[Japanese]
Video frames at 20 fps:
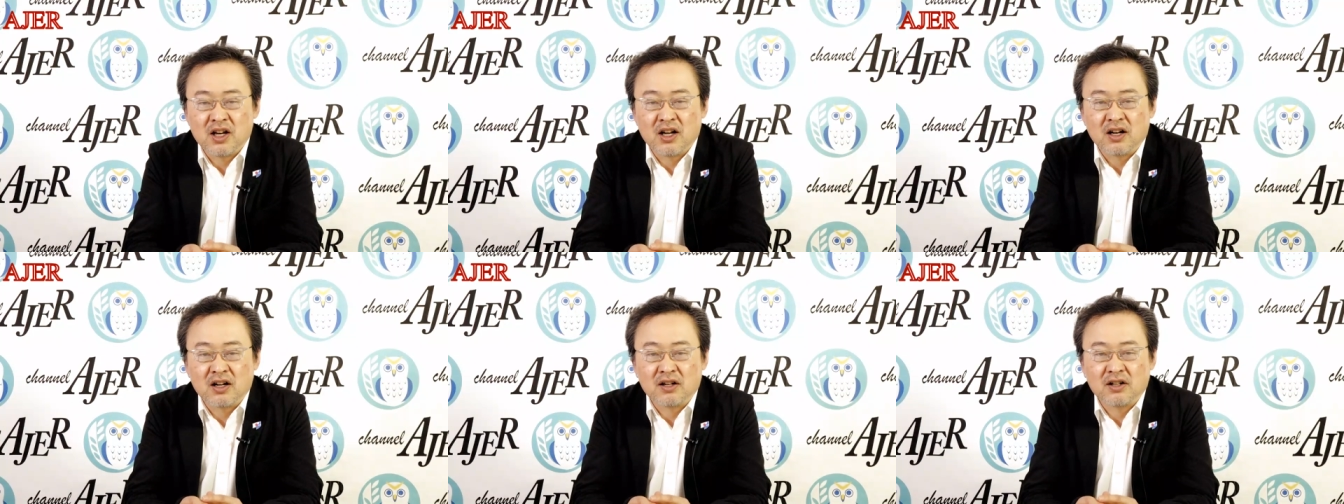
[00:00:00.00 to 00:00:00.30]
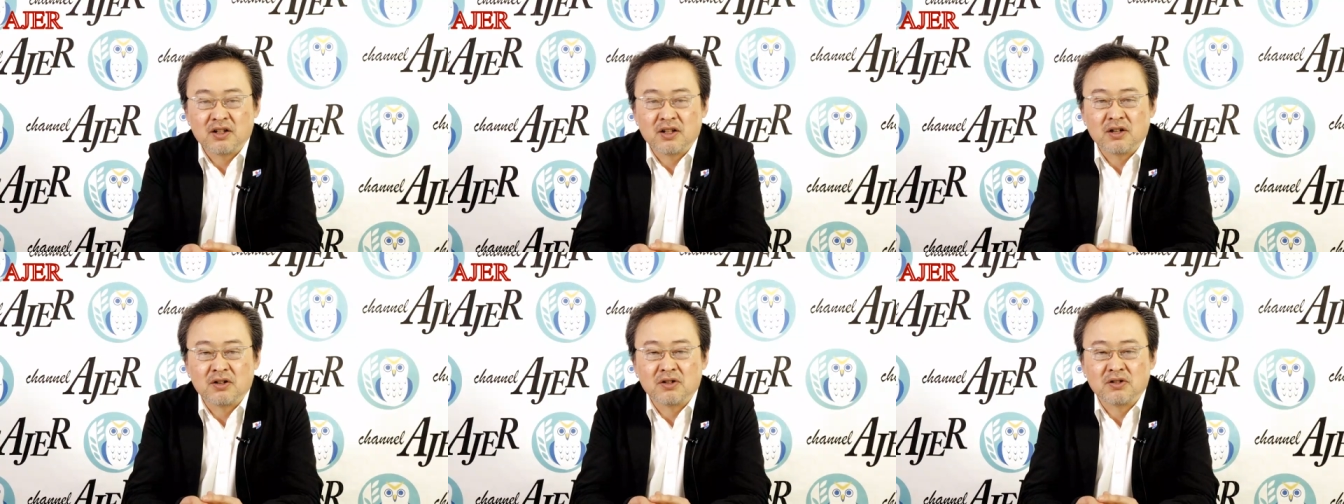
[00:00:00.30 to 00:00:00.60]
やら
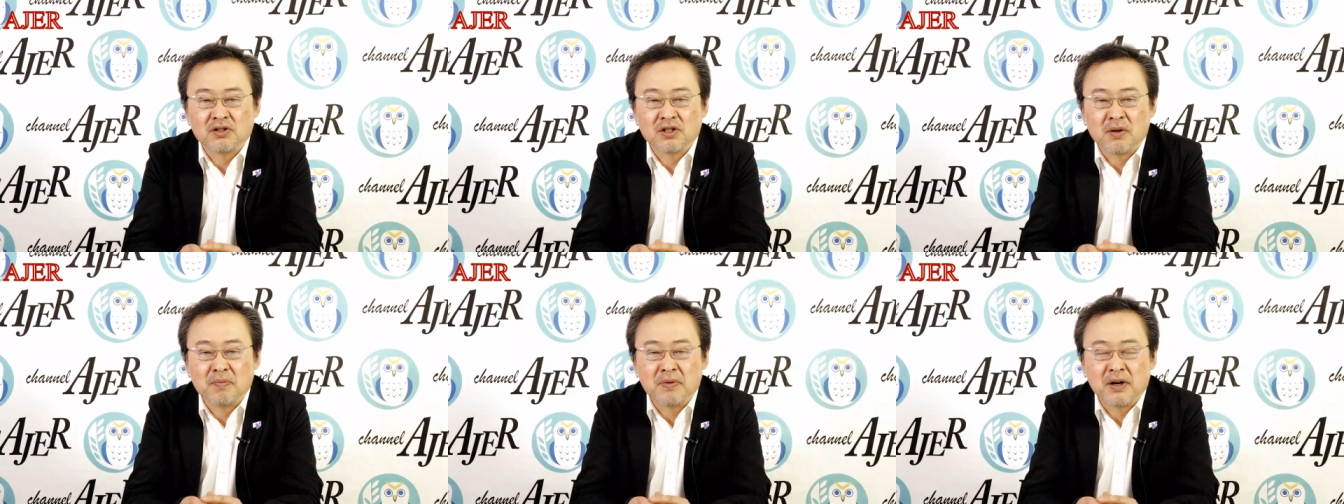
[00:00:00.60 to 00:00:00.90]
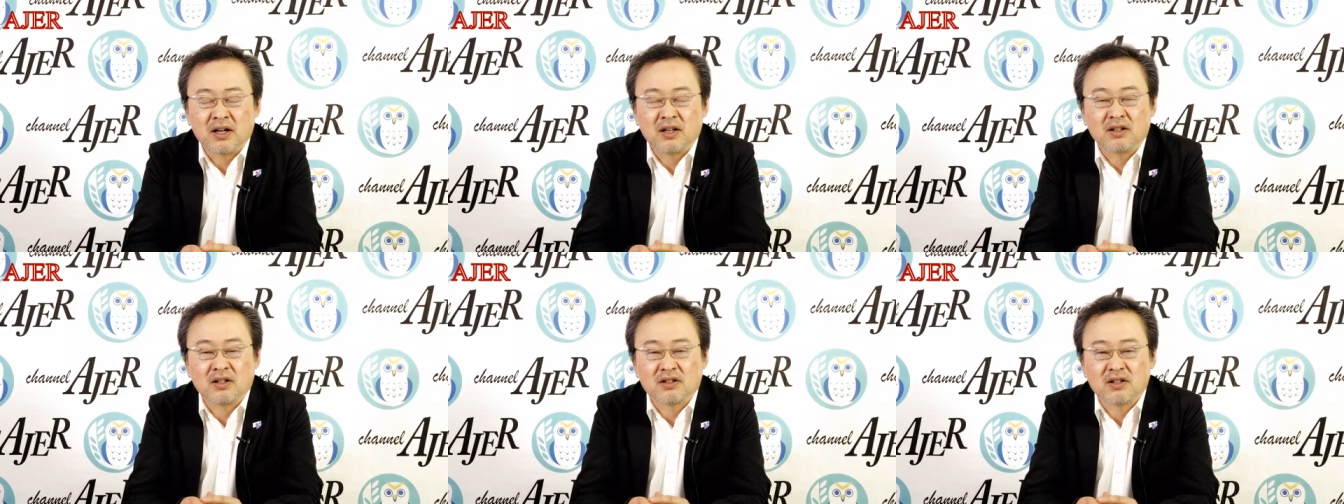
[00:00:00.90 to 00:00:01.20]
れてる先
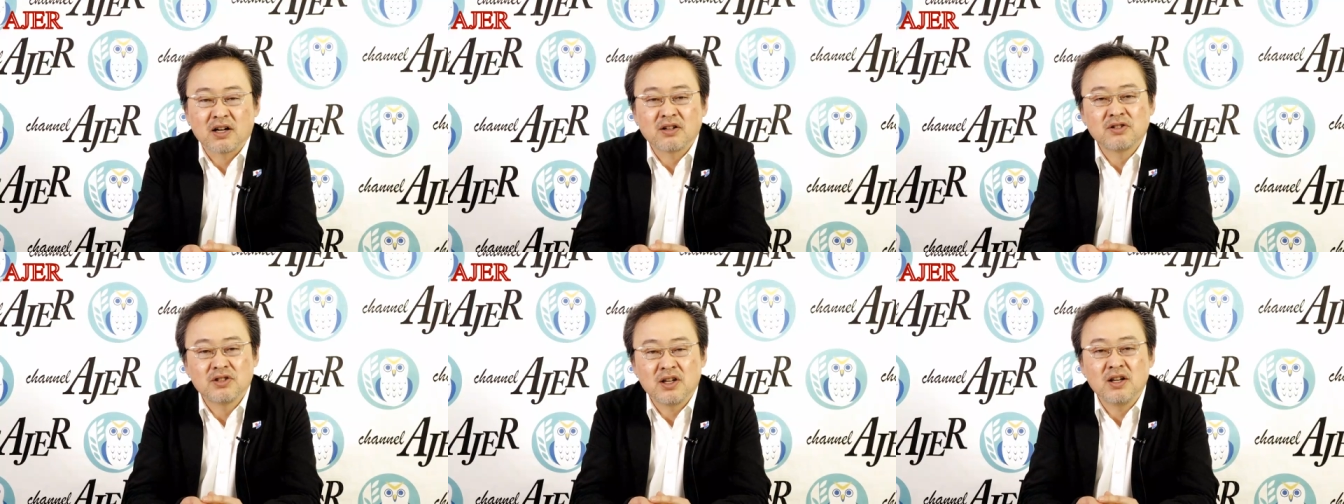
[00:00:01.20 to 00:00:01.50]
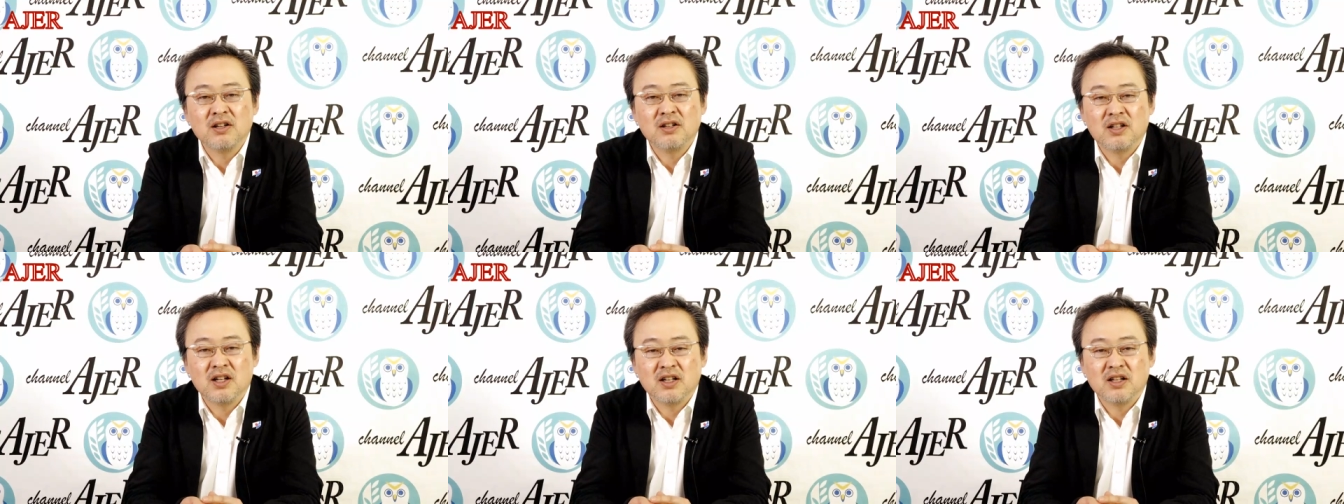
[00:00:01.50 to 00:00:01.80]
輩方たく
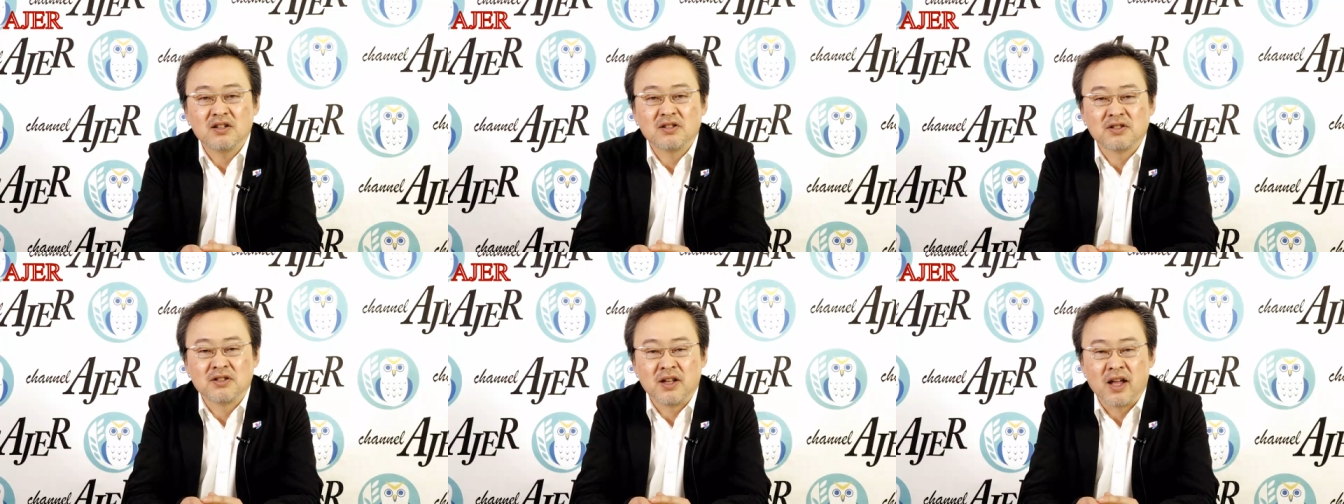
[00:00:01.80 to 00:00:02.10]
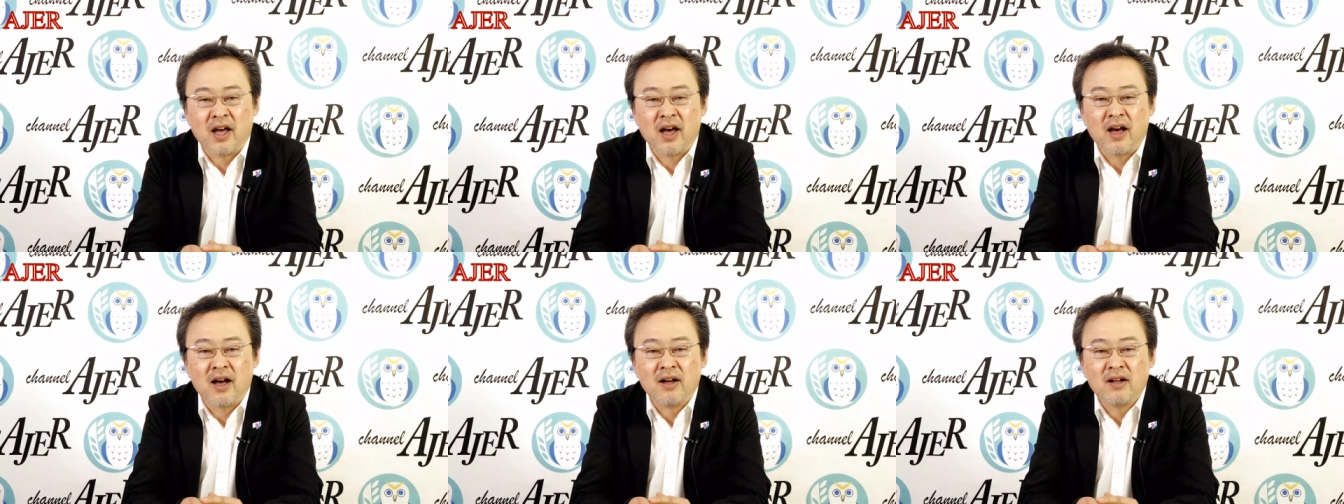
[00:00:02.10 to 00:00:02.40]
さんいてです
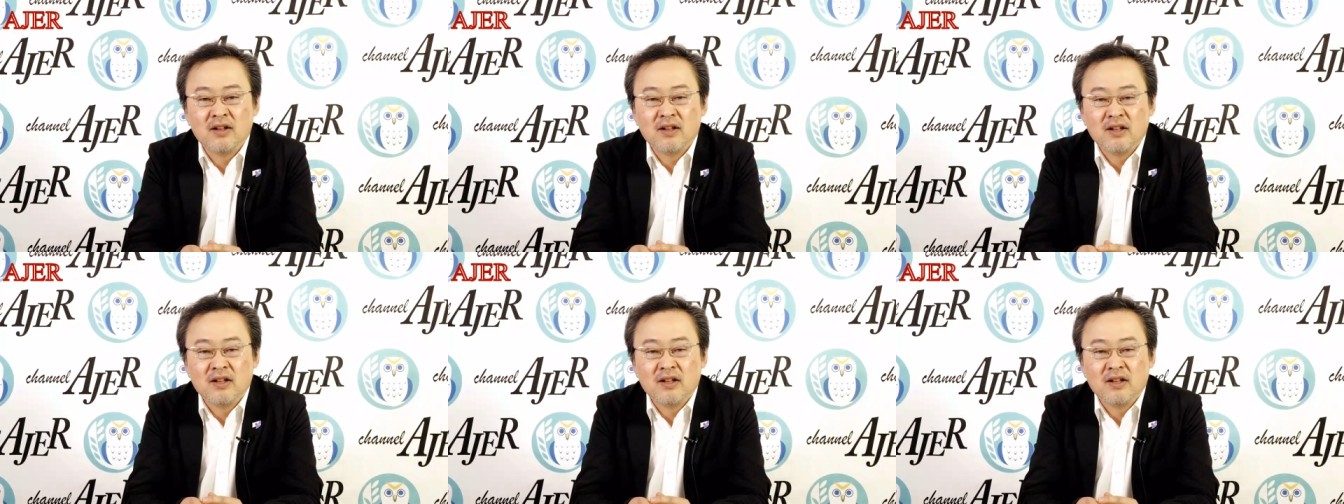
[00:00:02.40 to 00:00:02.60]
ね、